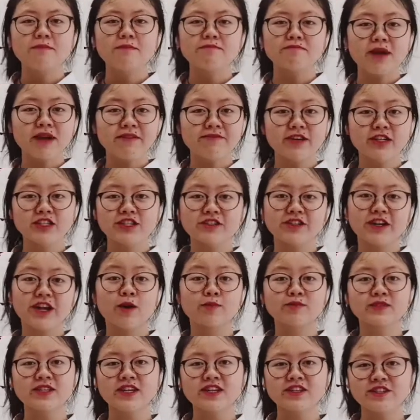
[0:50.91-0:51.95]
mát và trường đại
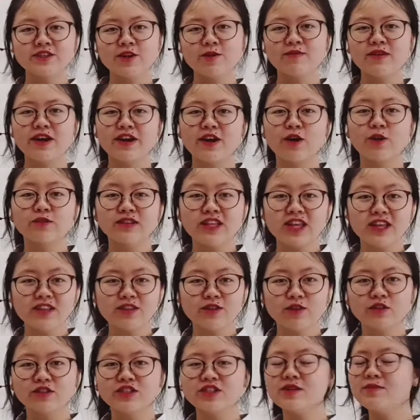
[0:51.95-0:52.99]
học xe trong lần đầu tiên
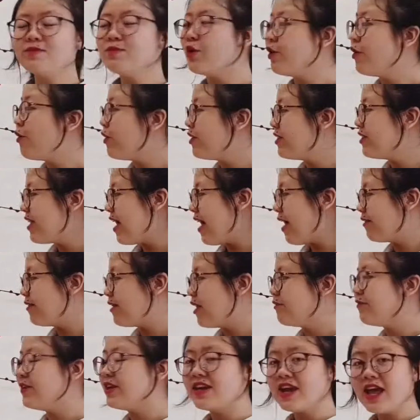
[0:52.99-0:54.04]
tổ chức buổi hội thảo
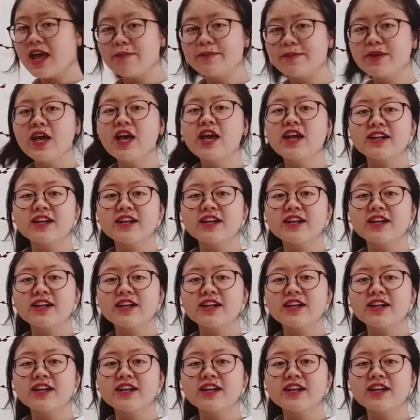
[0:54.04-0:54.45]
tại Việt Nam